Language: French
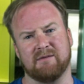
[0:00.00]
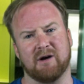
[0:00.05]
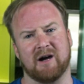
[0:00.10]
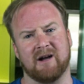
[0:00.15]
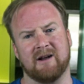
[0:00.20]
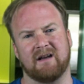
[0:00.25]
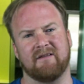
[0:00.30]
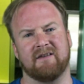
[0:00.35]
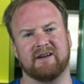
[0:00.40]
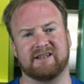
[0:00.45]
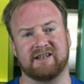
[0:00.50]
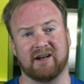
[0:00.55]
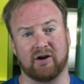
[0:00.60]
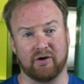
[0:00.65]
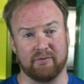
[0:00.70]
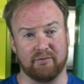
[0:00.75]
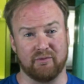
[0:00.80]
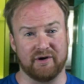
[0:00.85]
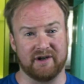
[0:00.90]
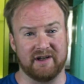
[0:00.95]
libre avec
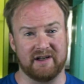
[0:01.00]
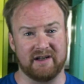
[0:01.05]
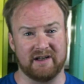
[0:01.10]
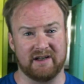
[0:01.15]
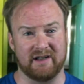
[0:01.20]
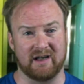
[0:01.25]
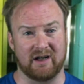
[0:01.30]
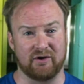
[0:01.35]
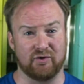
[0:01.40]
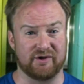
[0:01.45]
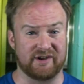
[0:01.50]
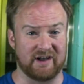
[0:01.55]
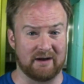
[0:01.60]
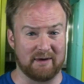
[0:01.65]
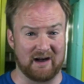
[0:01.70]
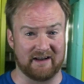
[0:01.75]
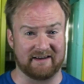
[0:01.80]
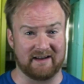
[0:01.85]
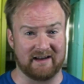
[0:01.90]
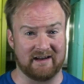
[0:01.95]
Charlotte Bonnet, Anouchka
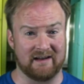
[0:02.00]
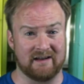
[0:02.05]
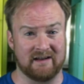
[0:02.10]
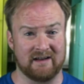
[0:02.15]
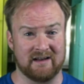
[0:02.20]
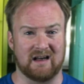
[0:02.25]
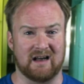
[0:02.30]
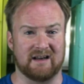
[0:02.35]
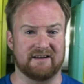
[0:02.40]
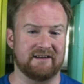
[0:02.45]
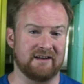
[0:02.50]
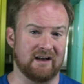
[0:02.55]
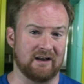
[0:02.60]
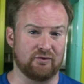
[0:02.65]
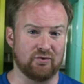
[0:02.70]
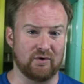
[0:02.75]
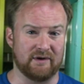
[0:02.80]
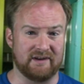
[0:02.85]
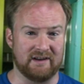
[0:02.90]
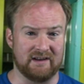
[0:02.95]
Martin, Asia
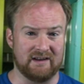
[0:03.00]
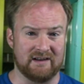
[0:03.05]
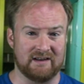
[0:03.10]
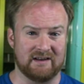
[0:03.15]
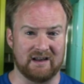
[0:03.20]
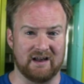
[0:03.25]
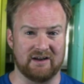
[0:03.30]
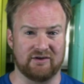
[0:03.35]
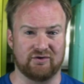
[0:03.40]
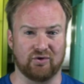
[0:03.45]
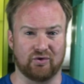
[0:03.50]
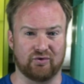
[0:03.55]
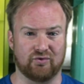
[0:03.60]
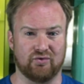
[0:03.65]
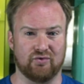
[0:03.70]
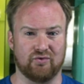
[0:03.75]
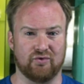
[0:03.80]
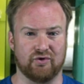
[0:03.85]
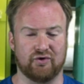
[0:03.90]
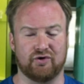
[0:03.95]
Tuati et
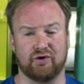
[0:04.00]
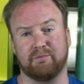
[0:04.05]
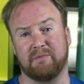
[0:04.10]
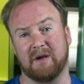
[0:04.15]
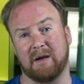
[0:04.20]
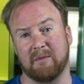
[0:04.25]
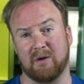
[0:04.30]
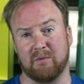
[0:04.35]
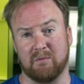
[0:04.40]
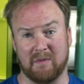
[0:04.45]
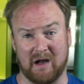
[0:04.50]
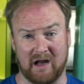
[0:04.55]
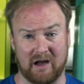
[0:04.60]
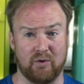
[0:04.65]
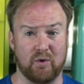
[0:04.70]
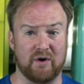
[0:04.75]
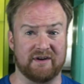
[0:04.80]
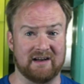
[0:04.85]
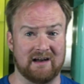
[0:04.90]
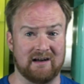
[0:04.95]
surtout une superbe
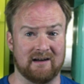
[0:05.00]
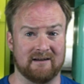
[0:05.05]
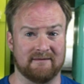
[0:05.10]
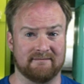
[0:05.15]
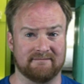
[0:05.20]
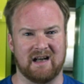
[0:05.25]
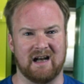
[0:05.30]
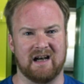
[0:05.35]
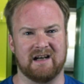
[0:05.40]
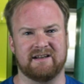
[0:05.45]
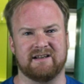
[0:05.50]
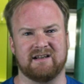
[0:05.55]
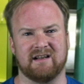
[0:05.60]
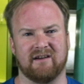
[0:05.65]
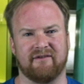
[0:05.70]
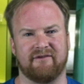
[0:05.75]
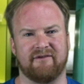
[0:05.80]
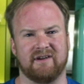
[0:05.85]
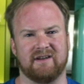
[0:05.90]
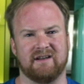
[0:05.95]
Marie Wattel, elle
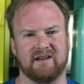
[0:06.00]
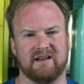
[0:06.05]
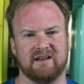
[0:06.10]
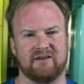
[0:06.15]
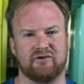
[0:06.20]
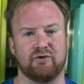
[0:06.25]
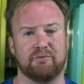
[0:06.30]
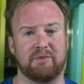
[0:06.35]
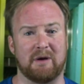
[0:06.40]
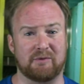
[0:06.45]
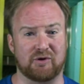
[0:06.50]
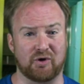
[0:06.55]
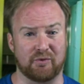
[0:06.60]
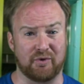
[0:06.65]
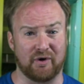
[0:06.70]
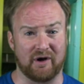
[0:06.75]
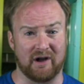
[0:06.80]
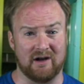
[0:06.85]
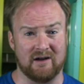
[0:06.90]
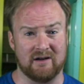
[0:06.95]
qui a fait des superbes
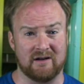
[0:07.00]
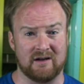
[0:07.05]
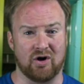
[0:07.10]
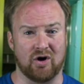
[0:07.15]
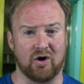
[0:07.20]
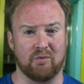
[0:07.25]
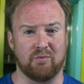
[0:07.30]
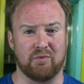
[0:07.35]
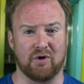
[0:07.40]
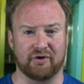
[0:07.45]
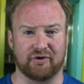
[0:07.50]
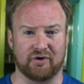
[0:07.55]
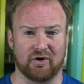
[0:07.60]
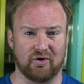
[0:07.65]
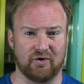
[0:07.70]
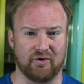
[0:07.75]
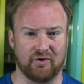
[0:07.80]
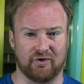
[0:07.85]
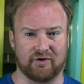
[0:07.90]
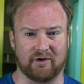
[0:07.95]
championnats en
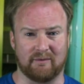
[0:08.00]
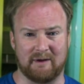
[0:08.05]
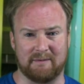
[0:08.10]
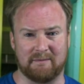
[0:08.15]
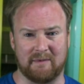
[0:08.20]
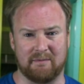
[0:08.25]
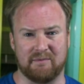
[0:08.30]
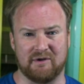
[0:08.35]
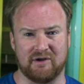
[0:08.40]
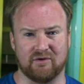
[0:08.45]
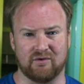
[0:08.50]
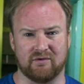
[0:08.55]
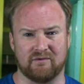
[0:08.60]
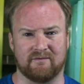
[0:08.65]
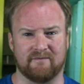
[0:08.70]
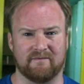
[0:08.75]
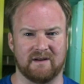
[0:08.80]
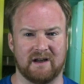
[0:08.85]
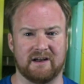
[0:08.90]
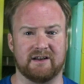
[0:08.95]
portant le 100 mètres papillon
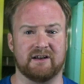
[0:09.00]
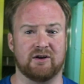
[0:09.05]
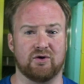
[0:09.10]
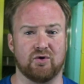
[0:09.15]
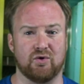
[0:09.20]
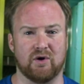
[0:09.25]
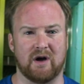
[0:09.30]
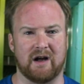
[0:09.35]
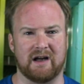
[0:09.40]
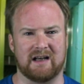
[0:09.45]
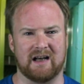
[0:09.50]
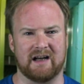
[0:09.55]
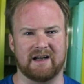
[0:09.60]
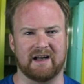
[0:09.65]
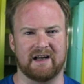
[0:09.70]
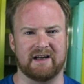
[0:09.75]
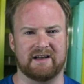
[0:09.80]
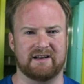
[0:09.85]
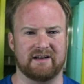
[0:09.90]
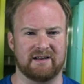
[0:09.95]
et aequo avec la
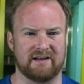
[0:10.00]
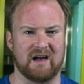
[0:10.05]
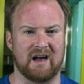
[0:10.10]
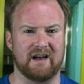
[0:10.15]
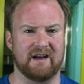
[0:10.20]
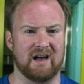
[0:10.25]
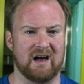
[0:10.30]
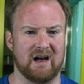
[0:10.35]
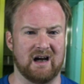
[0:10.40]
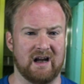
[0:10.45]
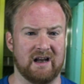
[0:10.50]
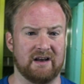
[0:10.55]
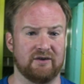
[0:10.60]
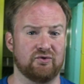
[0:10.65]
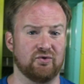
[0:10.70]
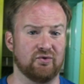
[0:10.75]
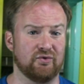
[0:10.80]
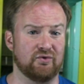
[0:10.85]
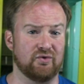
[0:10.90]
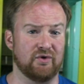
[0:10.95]
grecque Anna
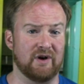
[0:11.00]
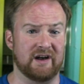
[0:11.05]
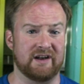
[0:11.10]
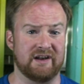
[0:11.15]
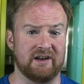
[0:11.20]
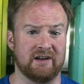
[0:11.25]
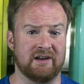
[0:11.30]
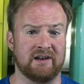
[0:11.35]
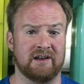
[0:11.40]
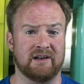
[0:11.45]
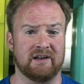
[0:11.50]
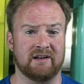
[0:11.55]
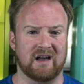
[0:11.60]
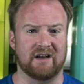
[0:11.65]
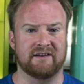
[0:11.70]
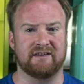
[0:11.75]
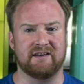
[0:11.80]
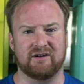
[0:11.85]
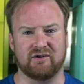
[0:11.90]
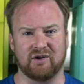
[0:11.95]
entoun-tunaki
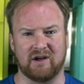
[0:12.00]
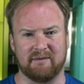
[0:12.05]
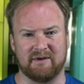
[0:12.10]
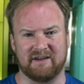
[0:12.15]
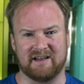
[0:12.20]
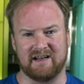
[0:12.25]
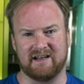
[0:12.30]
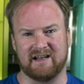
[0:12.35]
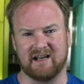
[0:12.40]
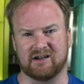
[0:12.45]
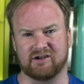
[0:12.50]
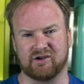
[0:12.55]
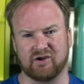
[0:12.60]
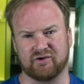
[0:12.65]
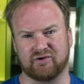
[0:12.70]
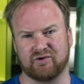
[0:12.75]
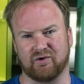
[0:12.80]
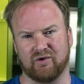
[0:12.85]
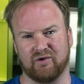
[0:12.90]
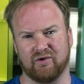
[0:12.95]
ainsi que la médaille
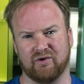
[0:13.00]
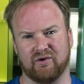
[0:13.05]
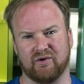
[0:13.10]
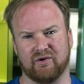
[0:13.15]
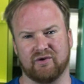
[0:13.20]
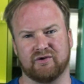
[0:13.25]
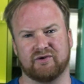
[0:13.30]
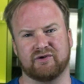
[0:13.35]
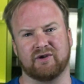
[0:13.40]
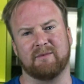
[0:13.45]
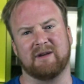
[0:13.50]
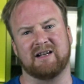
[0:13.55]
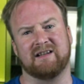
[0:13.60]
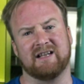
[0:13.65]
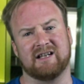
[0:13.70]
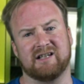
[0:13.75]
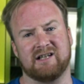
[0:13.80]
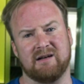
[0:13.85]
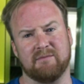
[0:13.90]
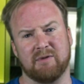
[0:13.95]
d'argent sur le 100
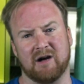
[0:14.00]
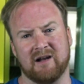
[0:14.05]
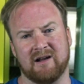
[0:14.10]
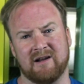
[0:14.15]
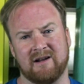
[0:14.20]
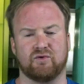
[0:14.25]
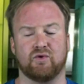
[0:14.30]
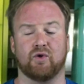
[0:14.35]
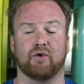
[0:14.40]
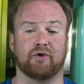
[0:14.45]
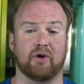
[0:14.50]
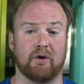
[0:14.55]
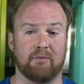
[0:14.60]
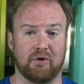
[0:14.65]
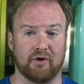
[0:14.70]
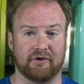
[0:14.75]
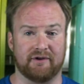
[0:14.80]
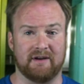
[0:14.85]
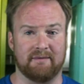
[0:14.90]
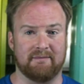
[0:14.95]
mètres nage libre, course
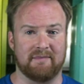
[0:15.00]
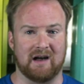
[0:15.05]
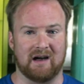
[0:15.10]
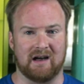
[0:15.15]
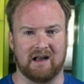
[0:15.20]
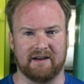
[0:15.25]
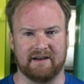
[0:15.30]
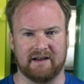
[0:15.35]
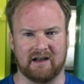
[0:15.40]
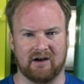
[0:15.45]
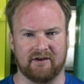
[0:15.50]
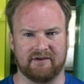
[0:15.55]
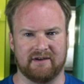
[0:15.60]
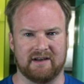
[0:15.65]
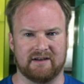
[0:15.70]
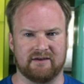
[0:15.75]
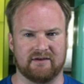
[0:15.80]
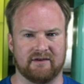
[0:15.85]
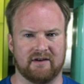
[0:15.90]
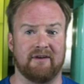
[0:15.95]
remportée par la
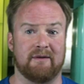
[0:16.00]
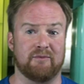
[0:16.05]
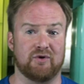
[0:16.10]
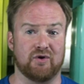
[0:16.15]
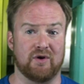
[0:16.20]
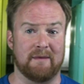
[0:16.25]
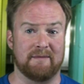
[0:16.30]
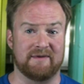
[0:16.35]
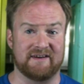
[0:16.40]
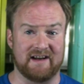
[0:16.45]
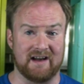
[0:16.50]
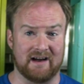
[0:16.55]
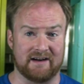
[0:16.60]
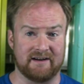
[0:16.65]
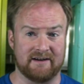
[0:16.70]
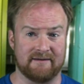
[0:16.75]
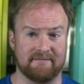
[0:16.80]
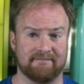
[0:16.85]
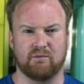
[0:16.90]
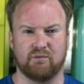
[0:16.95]
néerlandaise Femke Hemskerk.